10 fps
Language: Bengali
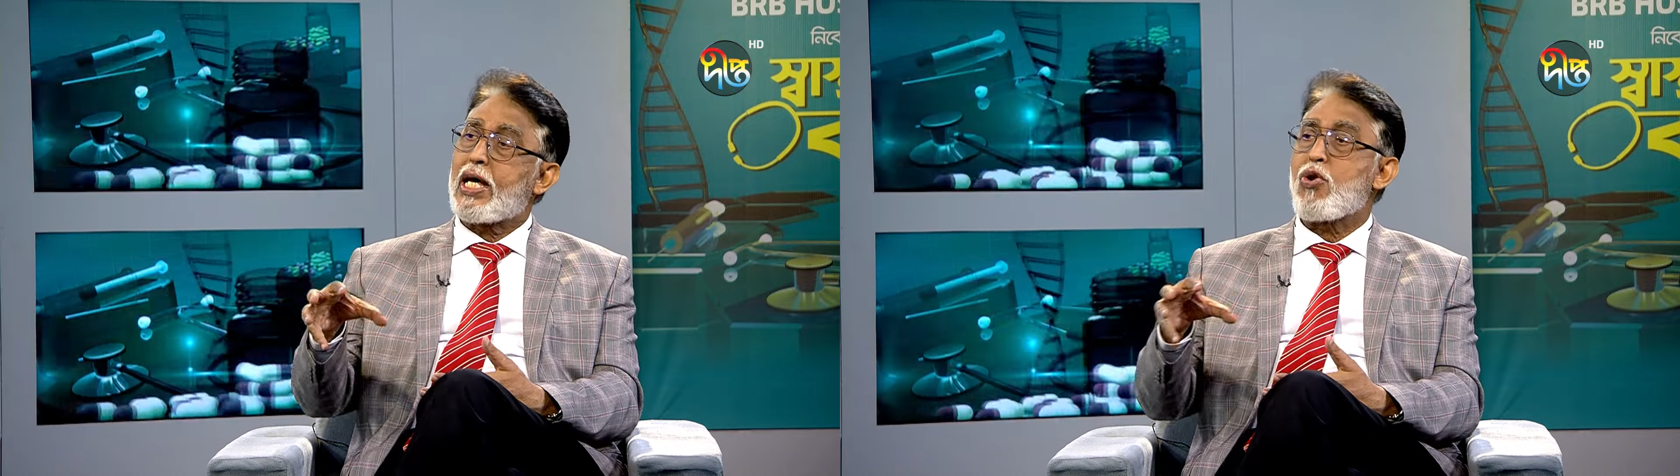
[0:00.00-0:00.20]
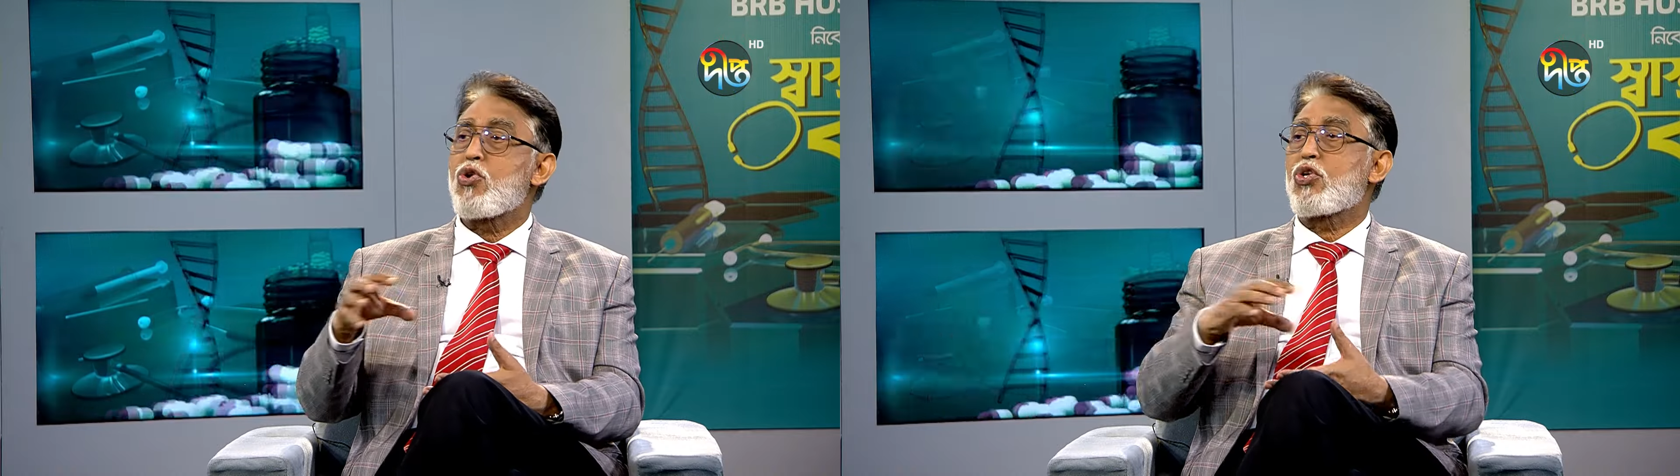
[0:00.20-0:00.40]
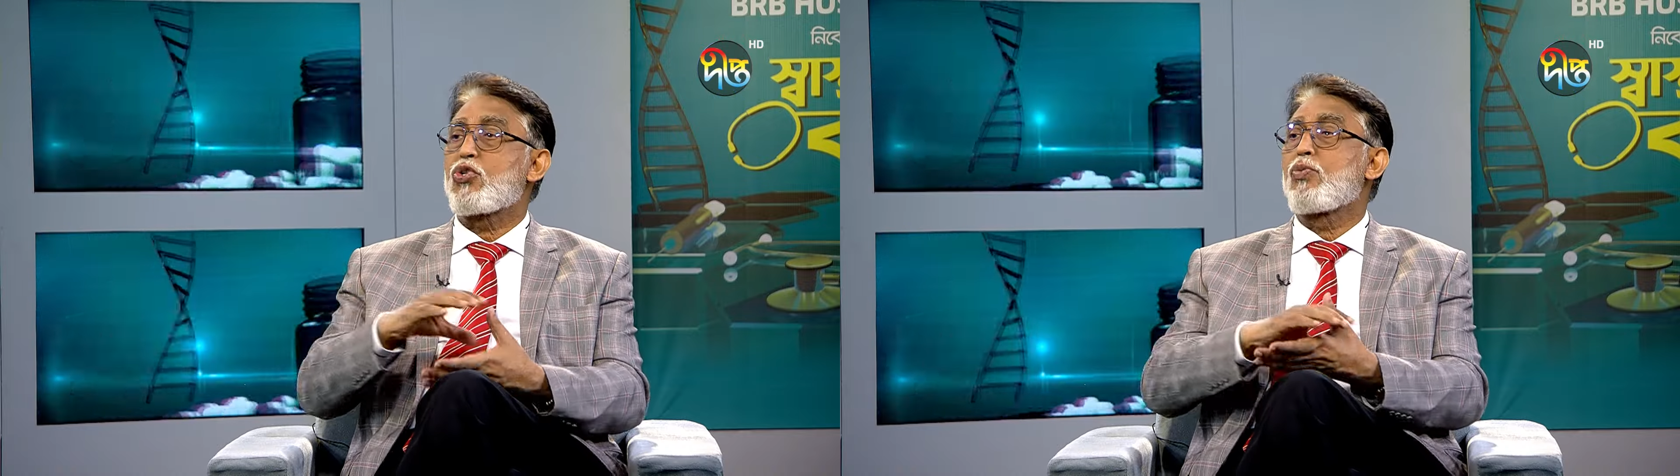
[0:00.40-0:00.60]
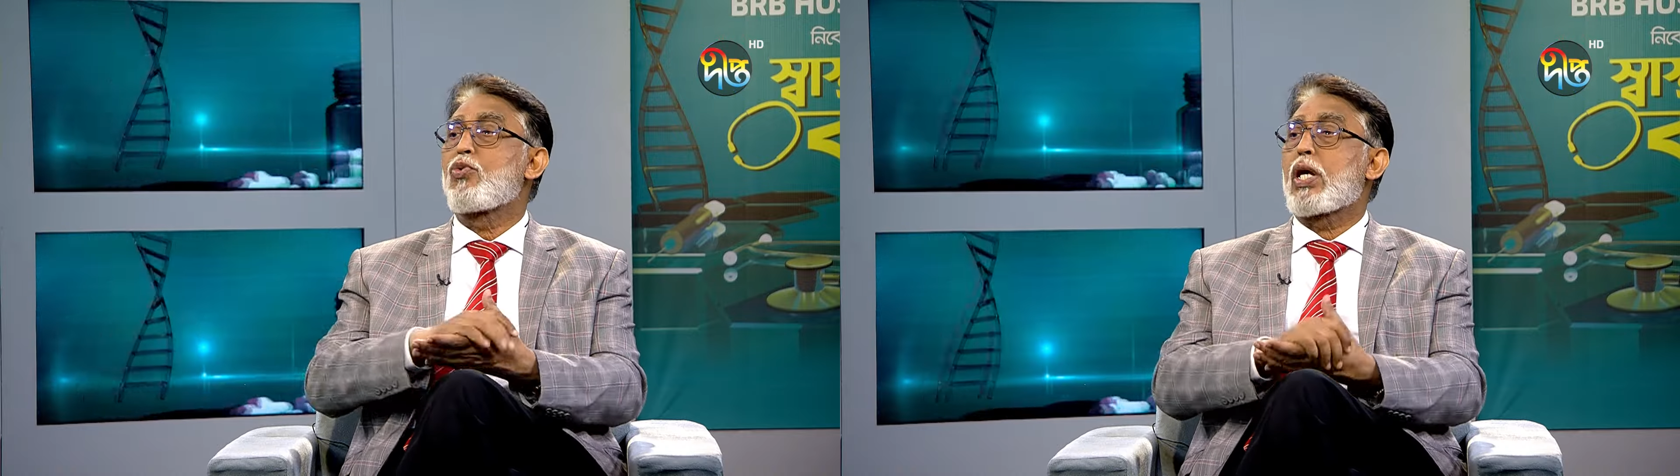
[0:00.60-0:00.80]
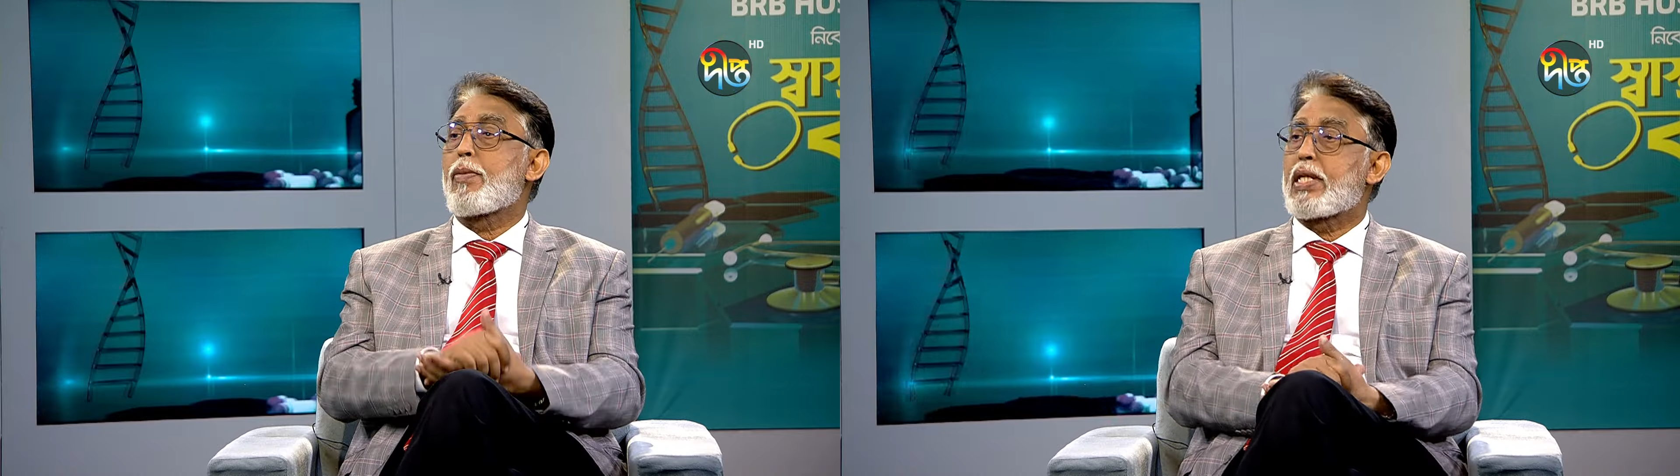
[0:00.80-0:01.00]
কারণেও কিন্তু
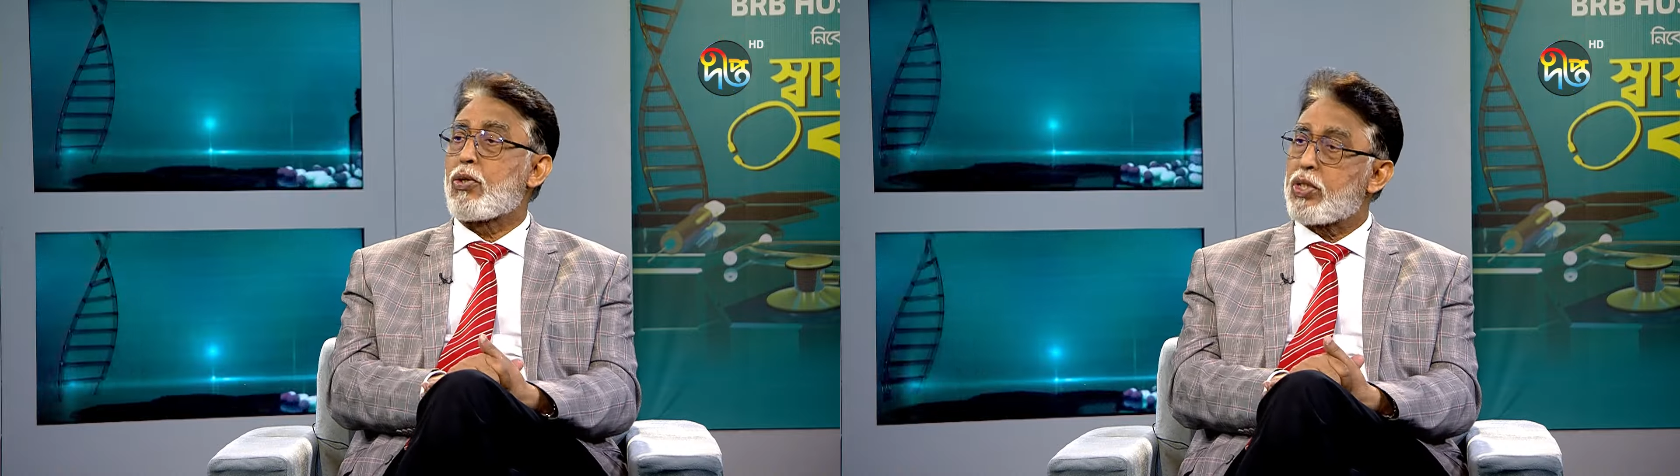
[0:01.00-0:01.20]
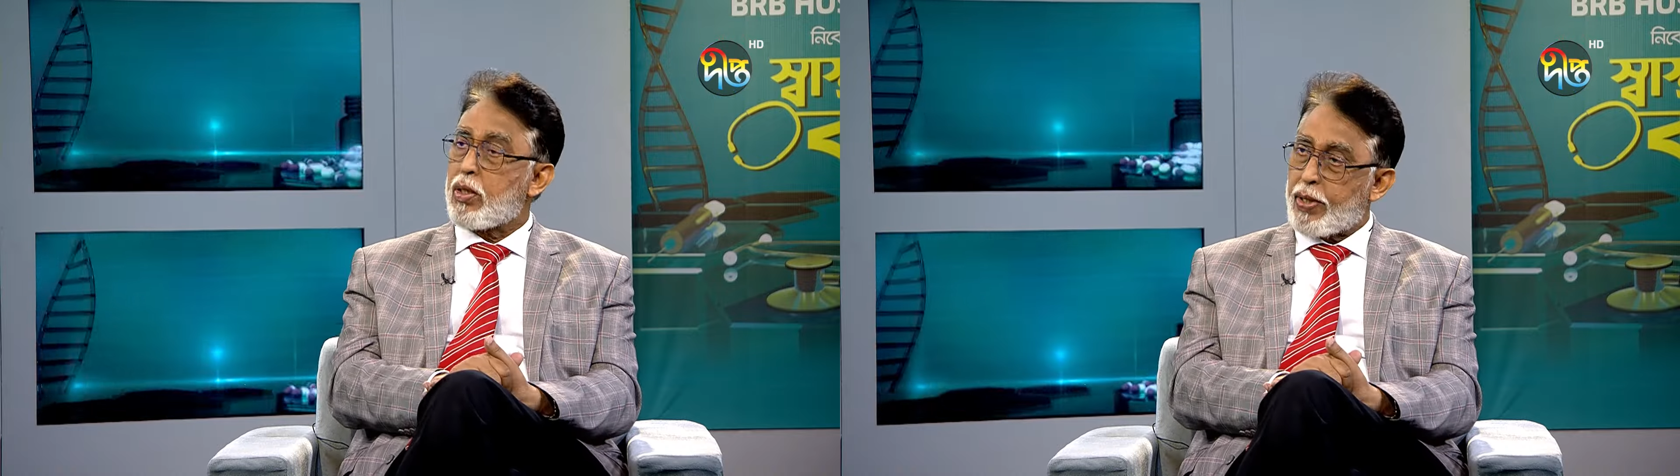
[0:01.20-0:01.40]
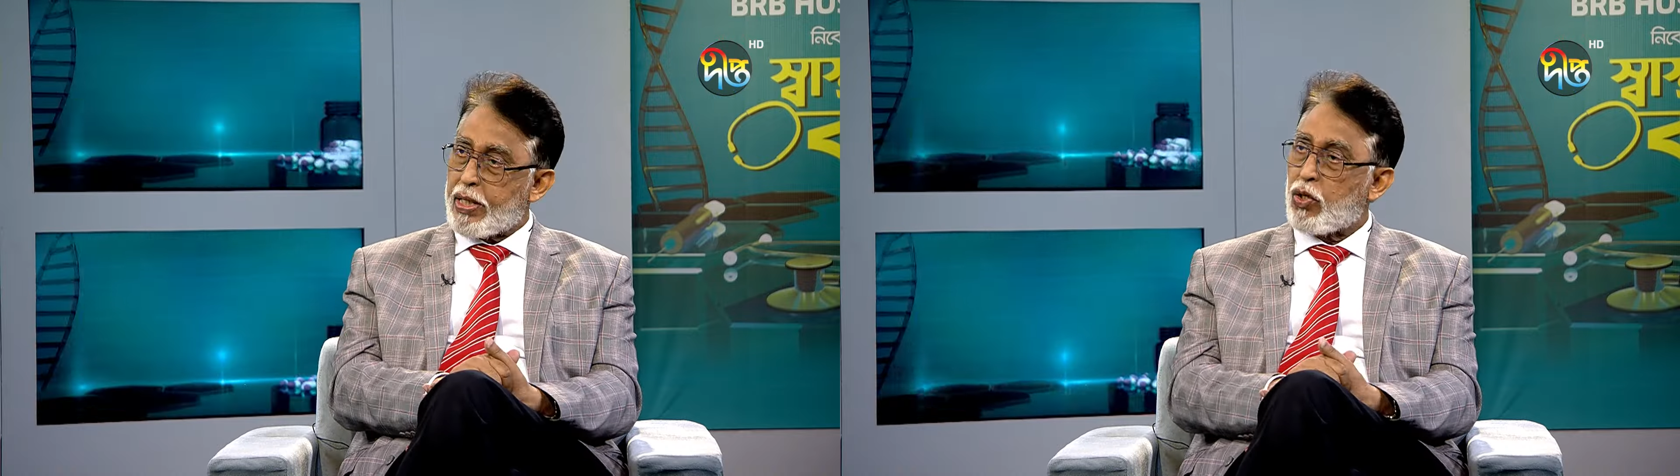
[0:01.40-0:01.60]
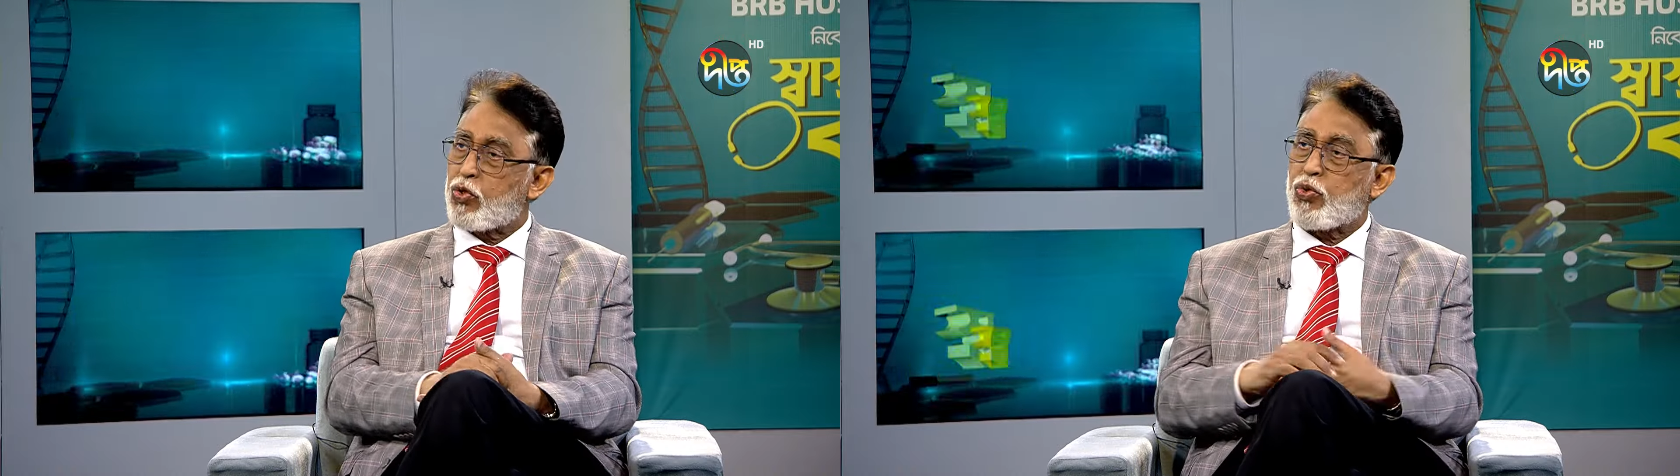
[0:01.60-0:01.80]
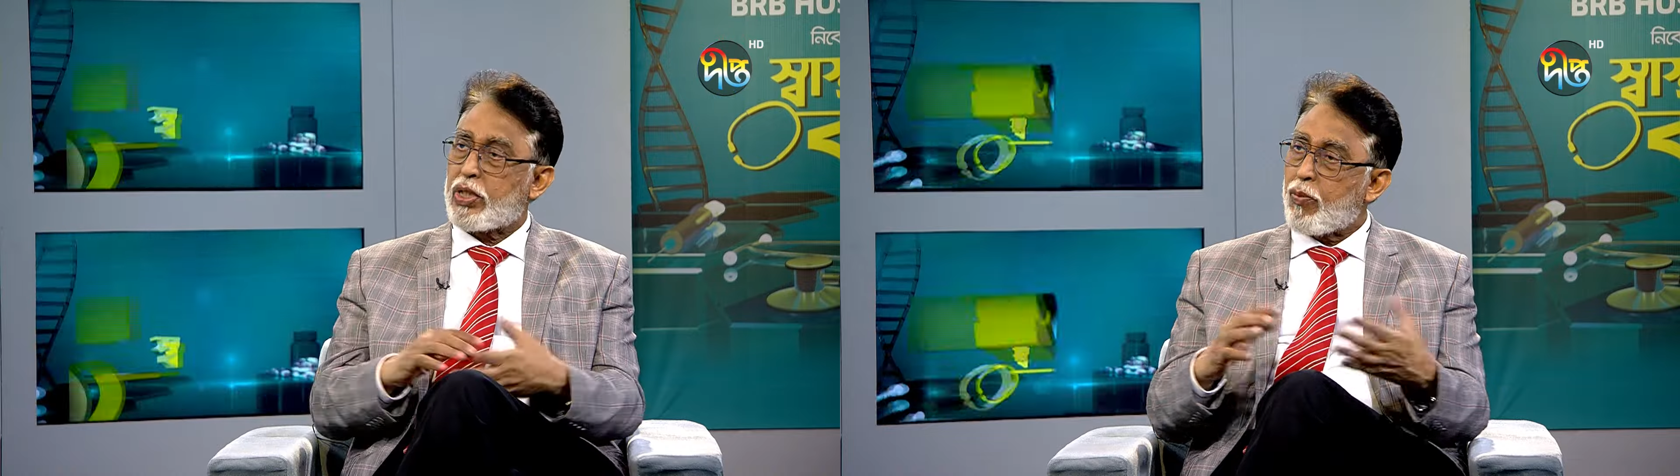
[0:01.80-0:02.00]
বুকে ব্যথা হইতে পারে হয়তো